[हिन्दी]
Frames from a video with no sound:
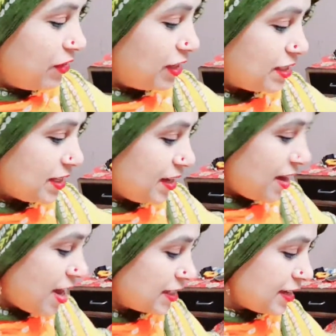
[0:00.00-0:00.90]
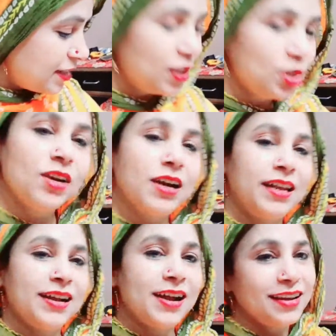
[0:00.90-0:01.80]
फिर से आज आई थी तो खाना
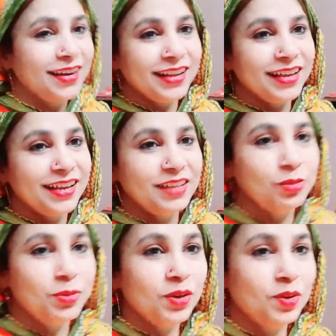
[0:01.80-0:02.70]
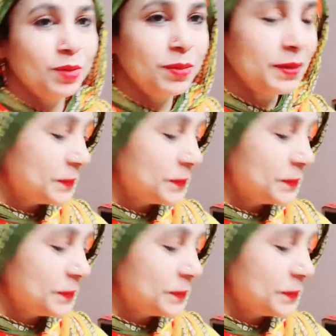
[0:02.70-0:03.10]
खाकर नहीं गई वो बिल्कुल भी